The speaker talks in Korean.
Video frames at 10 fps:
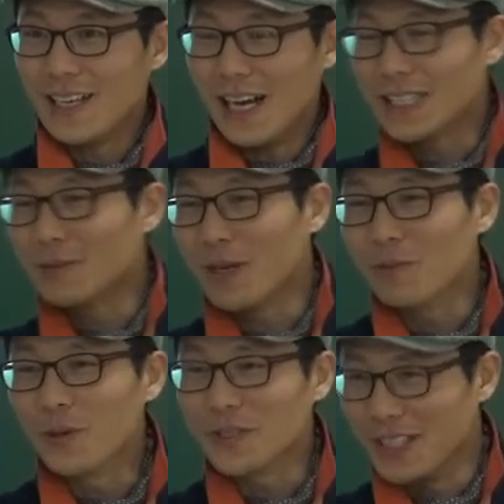아침에 한
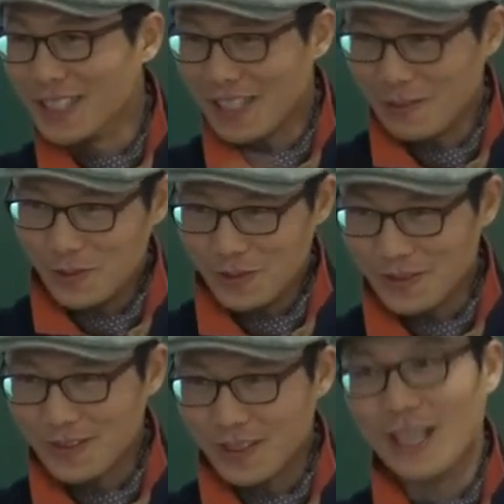번, 저녁에 한 번.
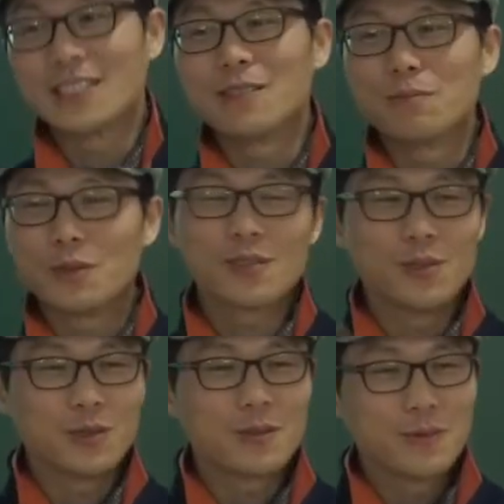그러니까 아침 버스를
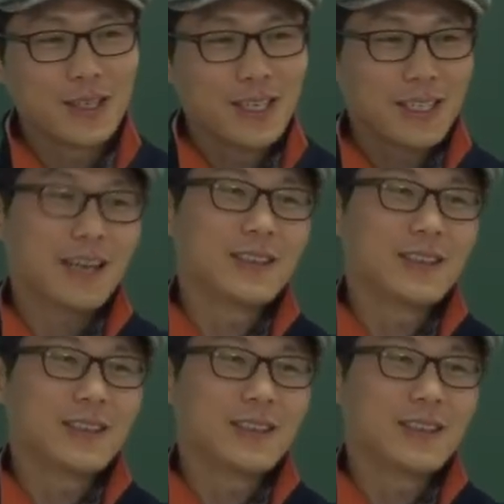놓치면 다